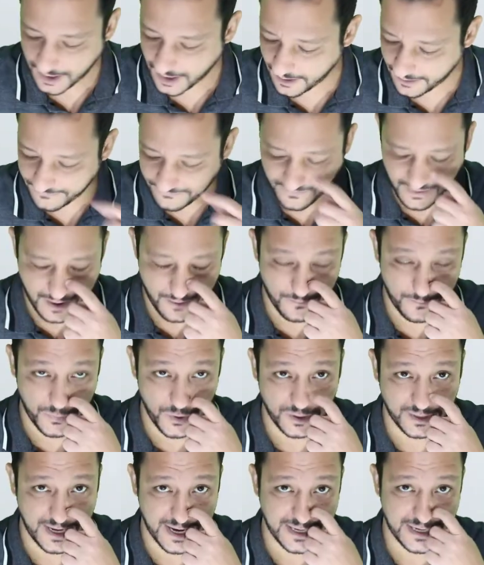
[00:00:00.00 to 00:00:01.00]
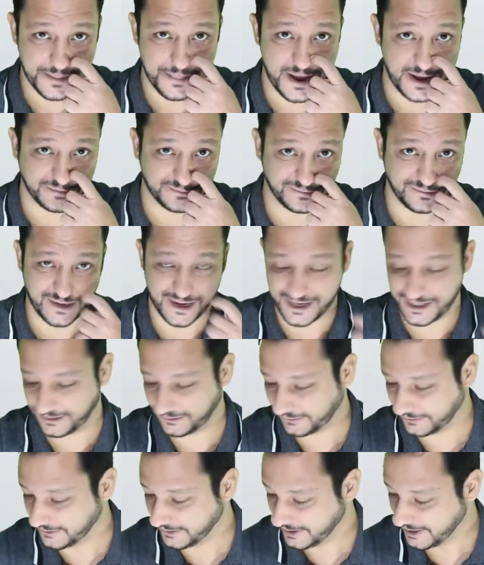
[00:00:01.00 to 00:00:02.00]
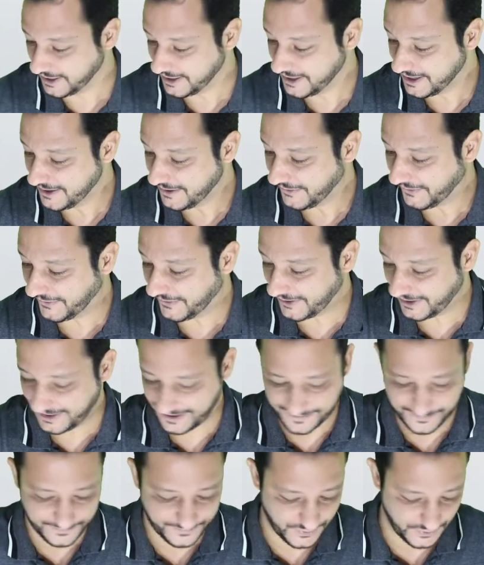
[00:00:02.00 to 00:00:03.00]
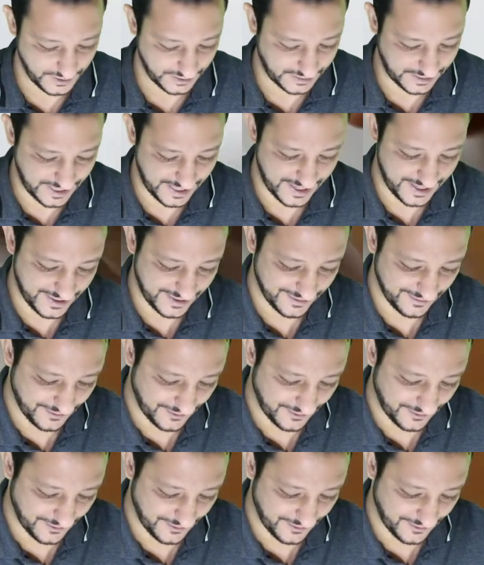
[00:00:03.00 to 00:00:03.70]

Ah, Val, por que que dá certo? Olha, por quê?